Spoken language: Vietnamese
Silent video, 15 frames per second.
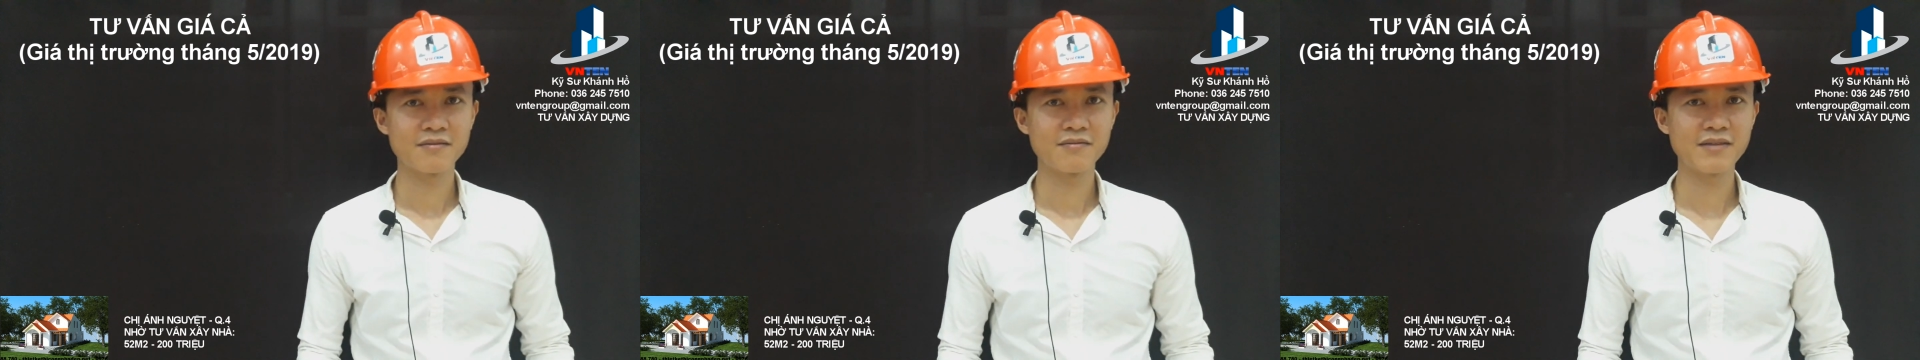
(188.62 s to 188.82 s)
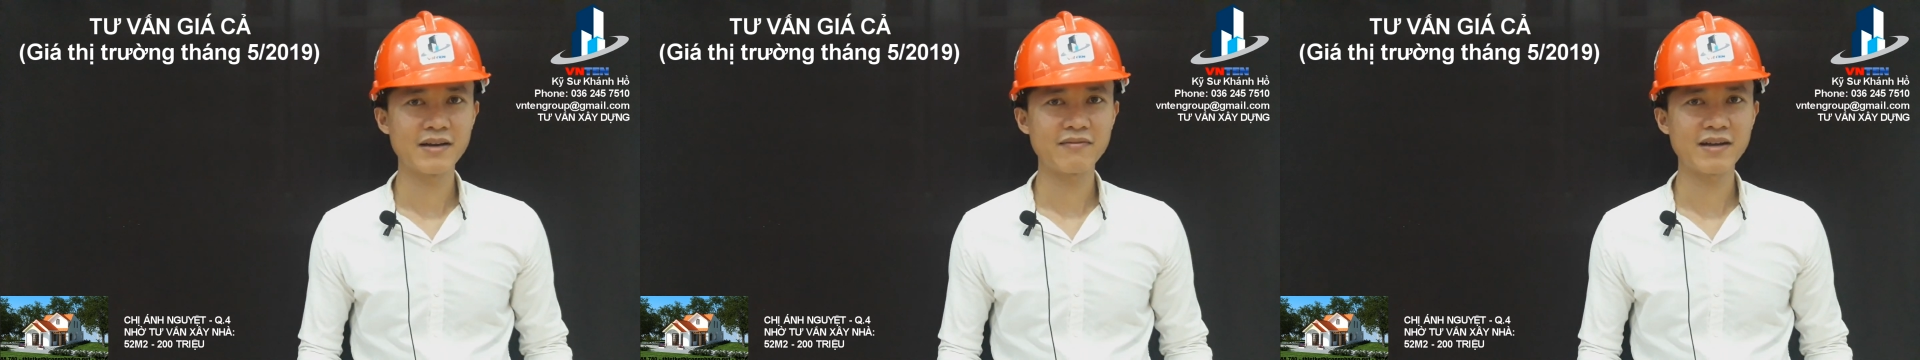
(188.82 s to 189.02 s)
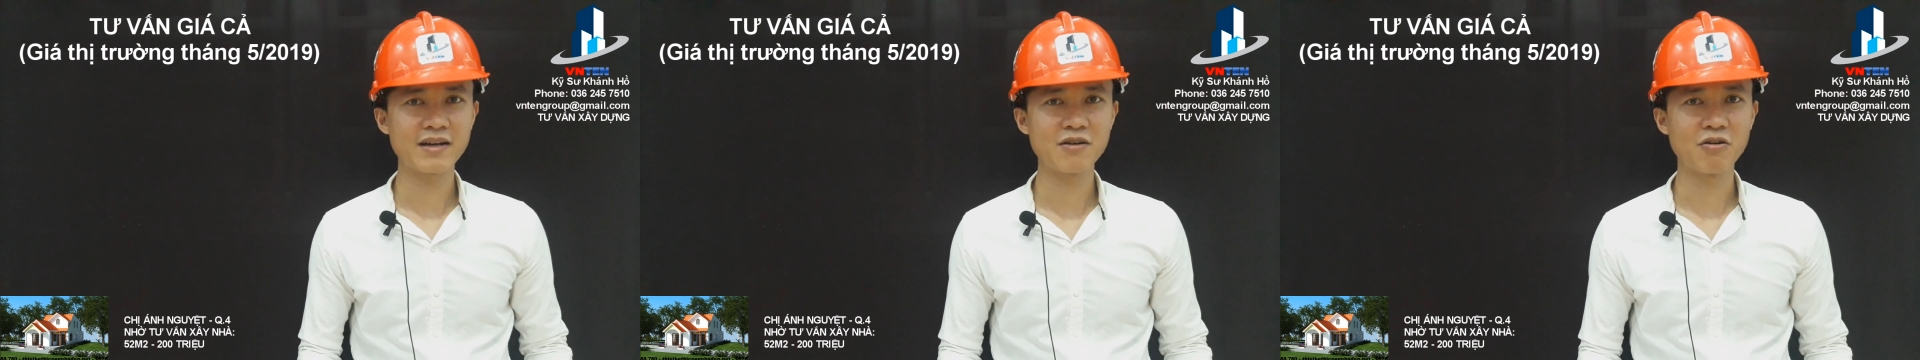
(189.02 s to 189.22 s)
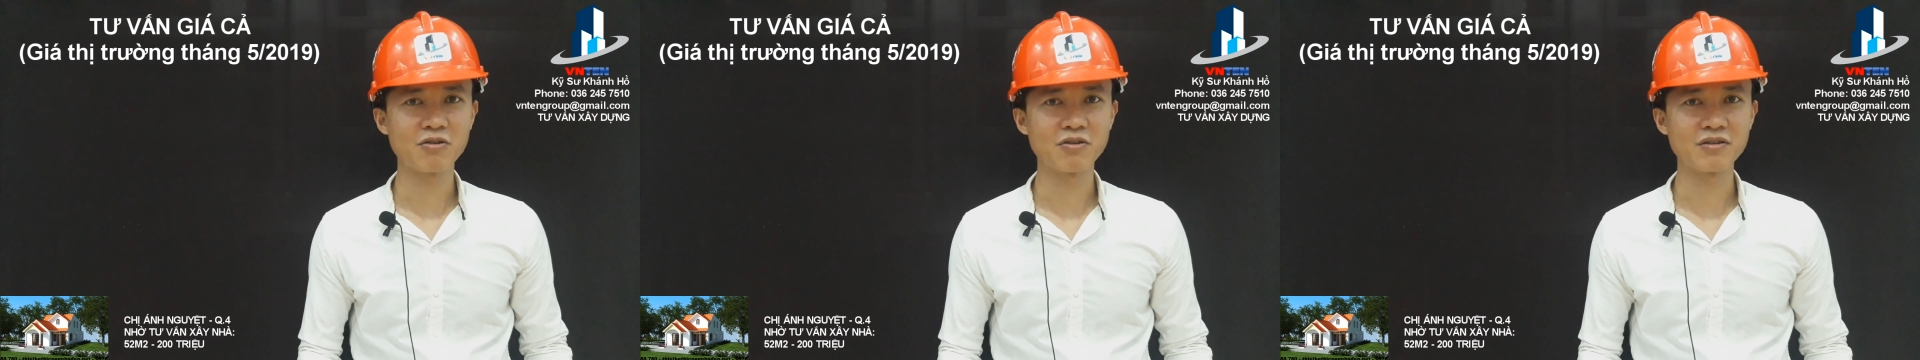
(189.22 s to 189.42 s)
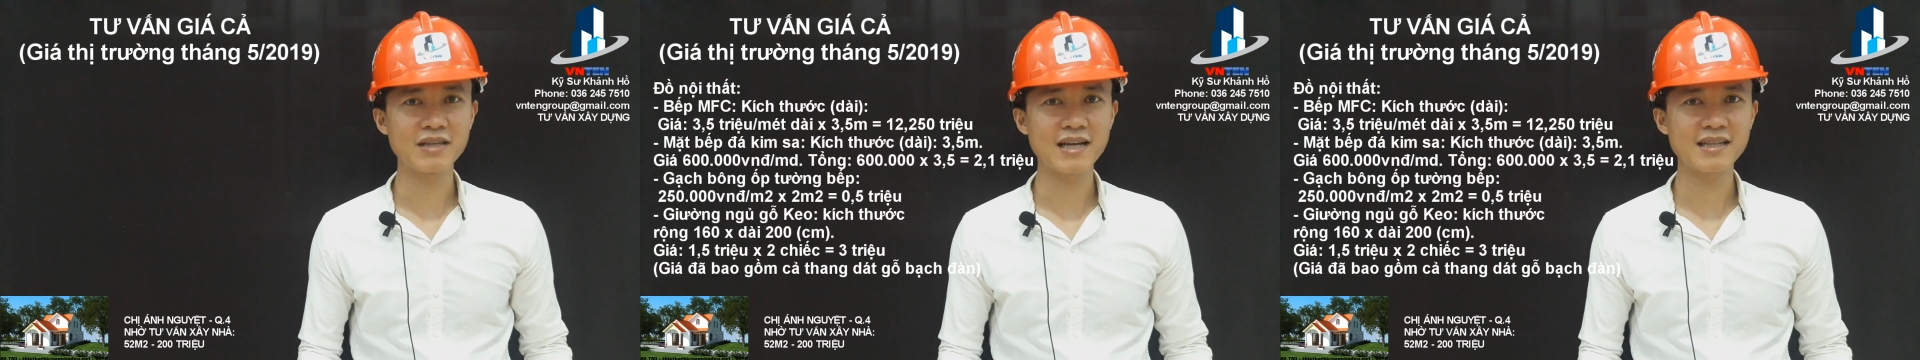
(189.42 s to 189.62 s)
Về phần đồ
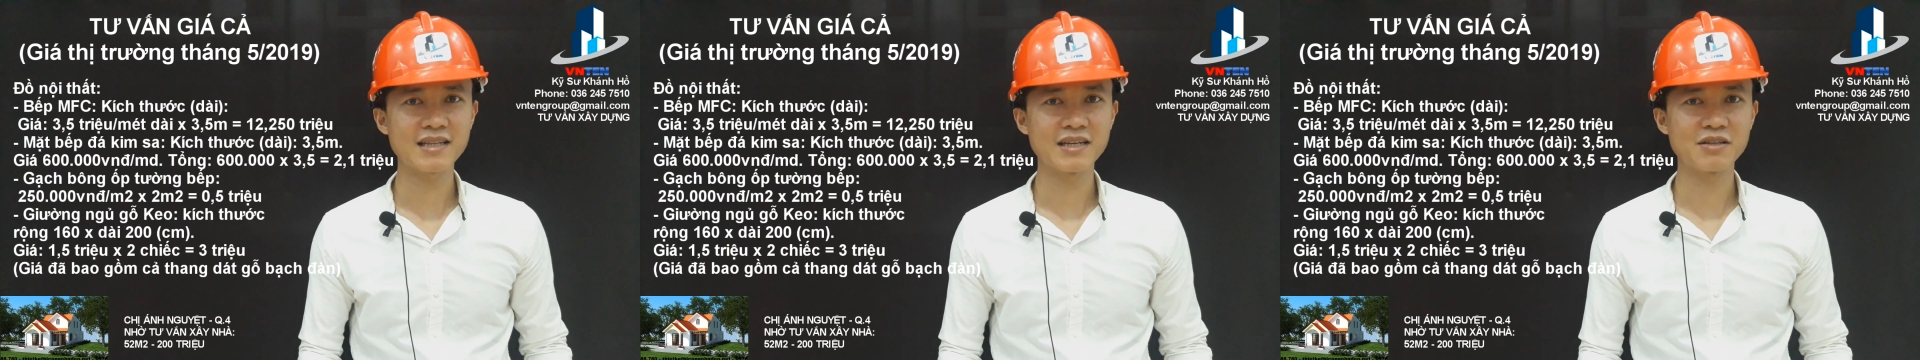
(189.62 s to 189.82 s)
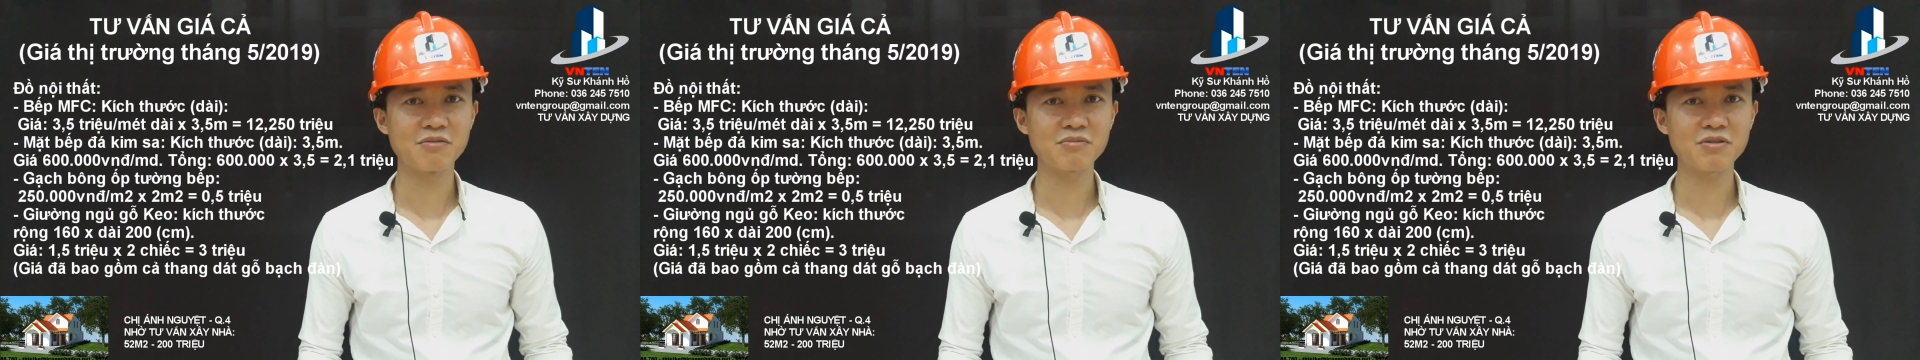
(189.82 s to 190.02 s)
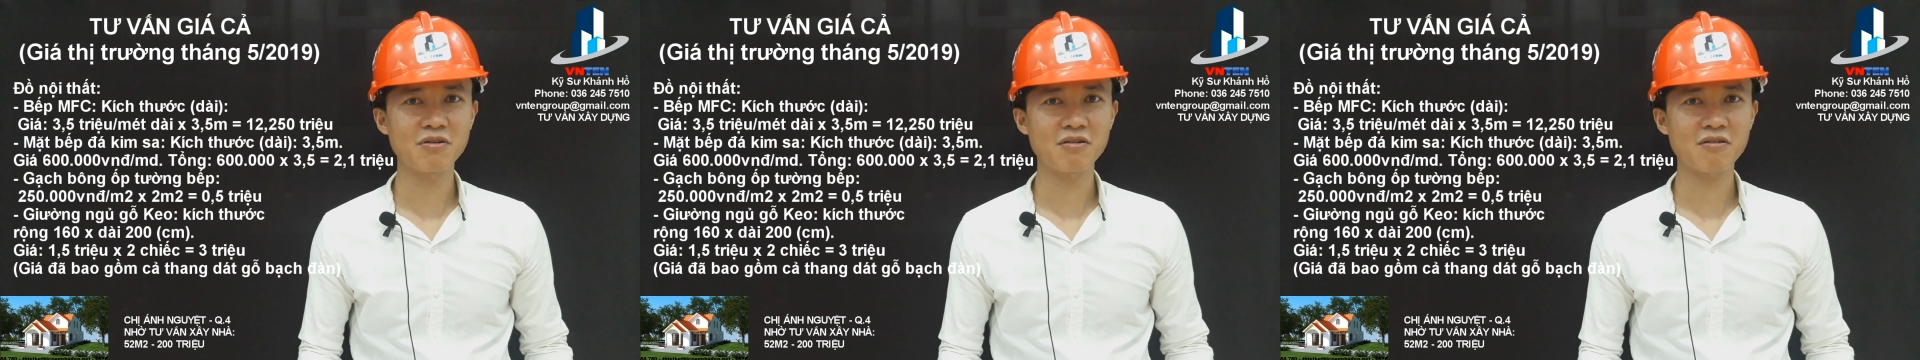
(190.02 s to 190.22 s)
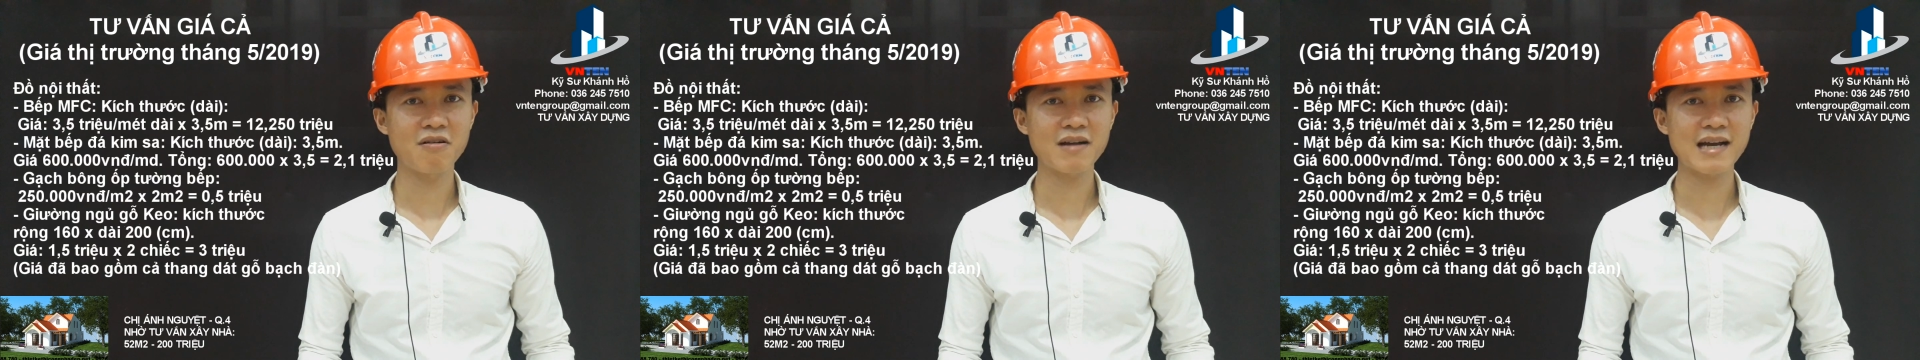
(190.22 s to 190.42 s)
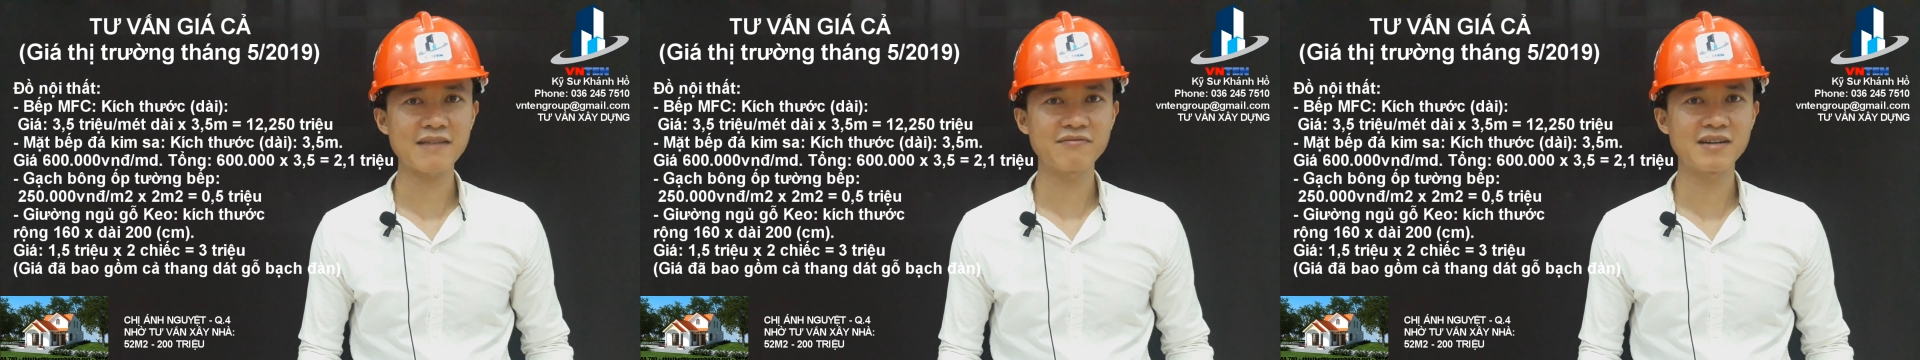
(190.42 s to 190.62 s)
nội thất thì chúng tôi có
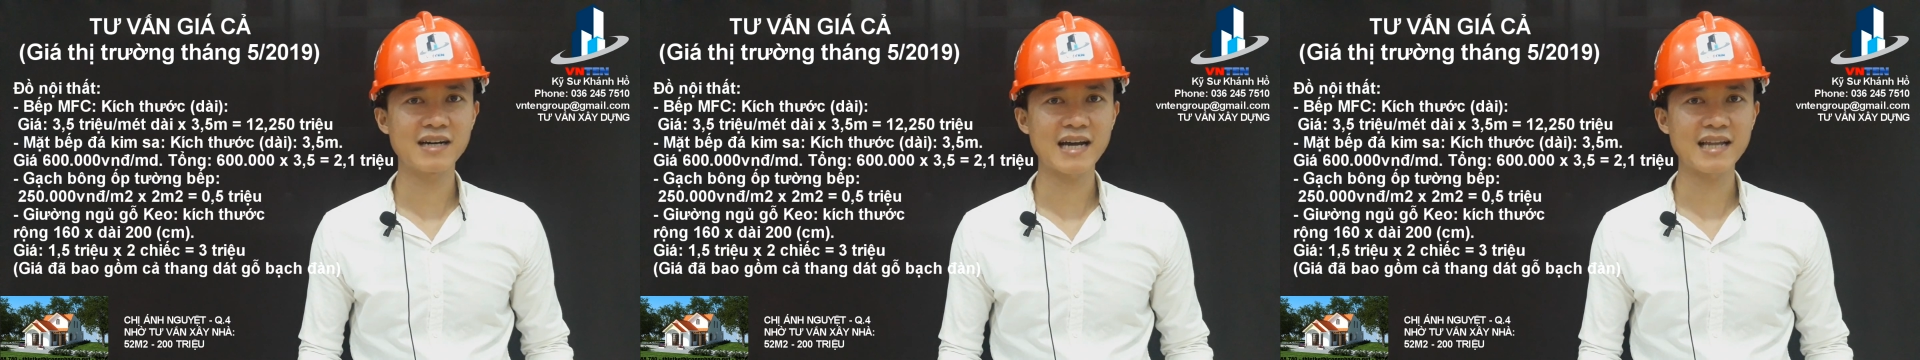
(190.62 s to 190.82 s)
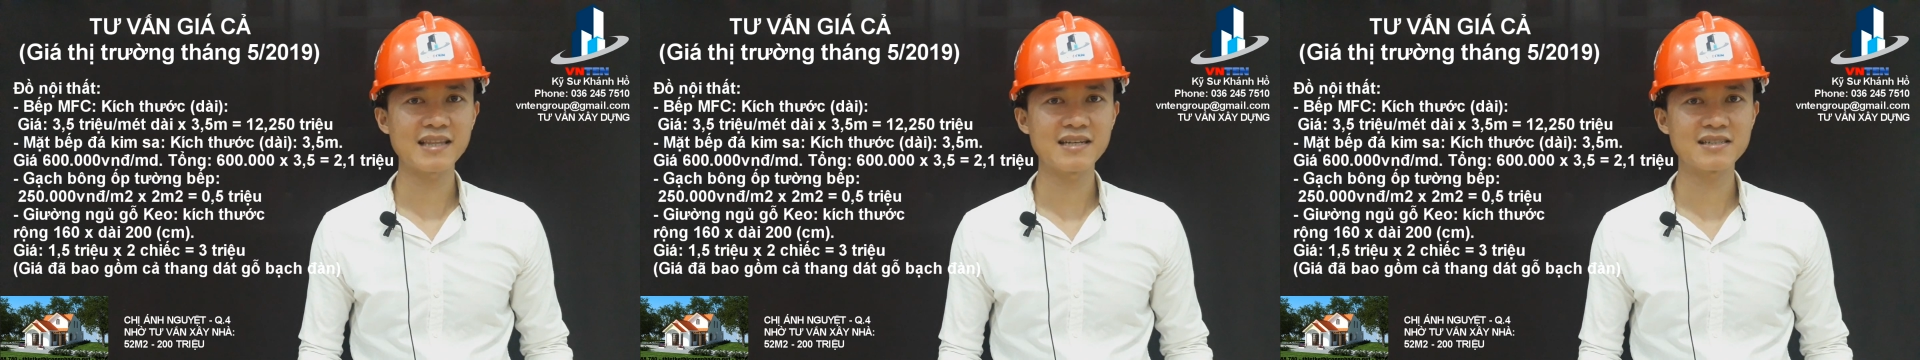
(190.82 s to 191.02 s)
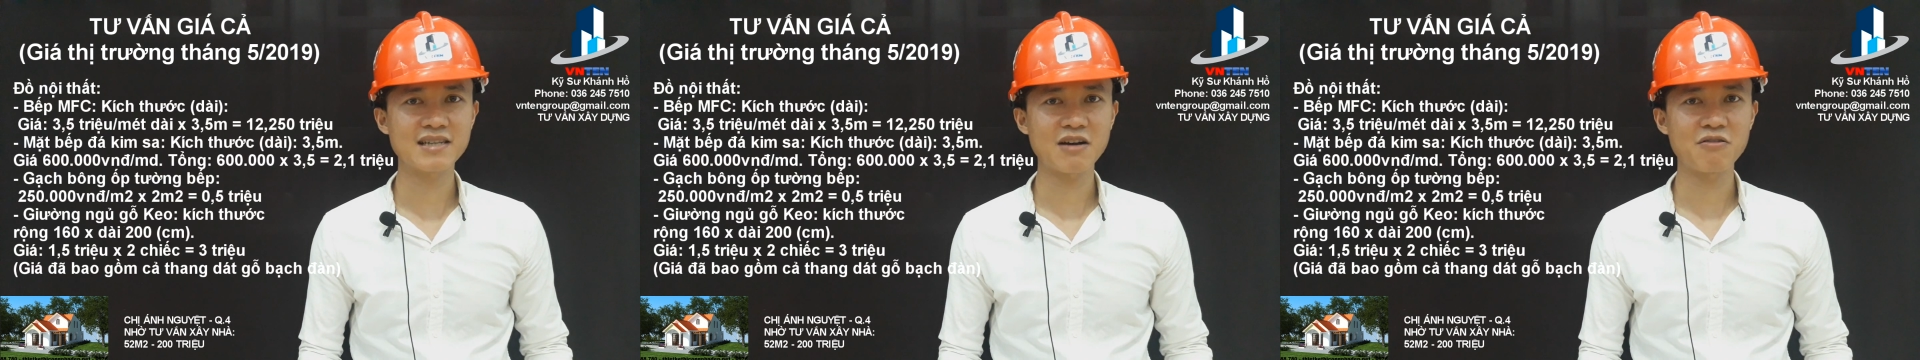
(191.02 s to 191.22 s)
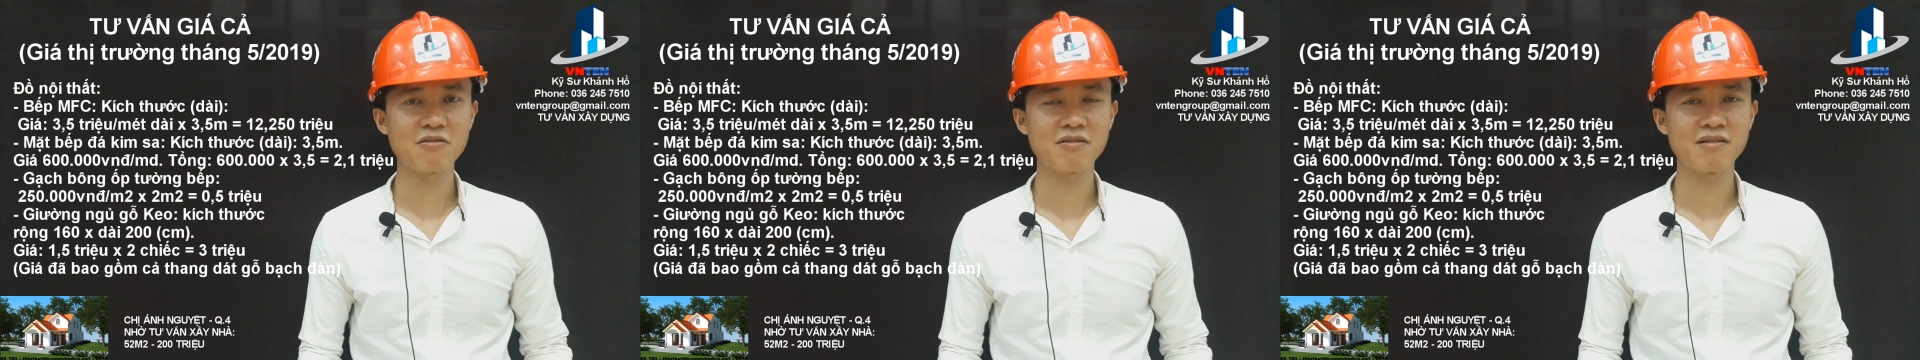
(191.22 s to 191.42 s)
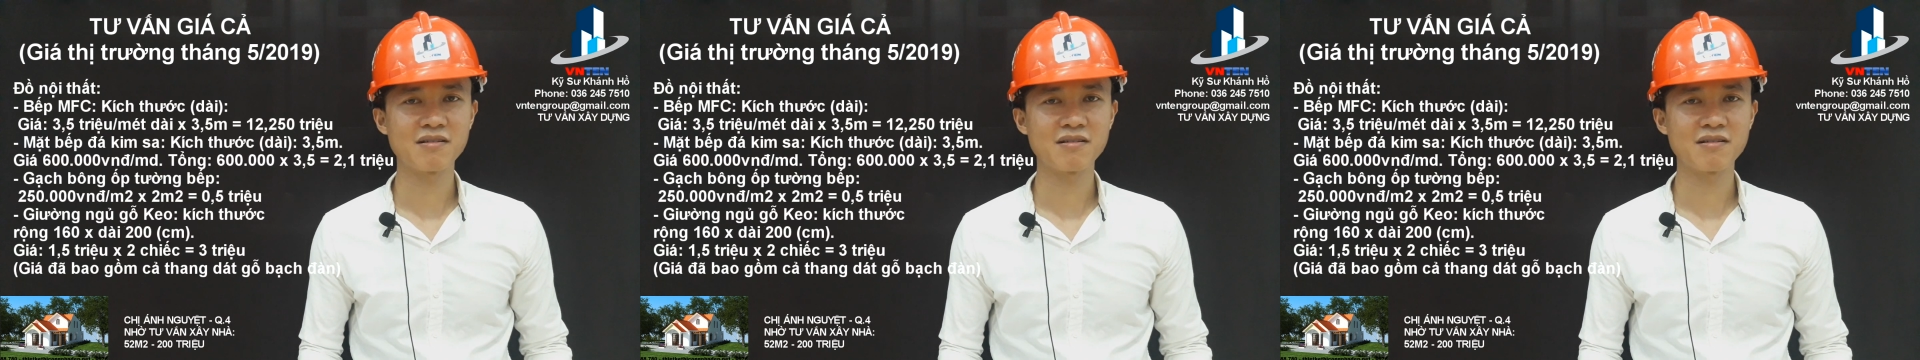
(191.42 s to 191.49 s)
các phương án như sau.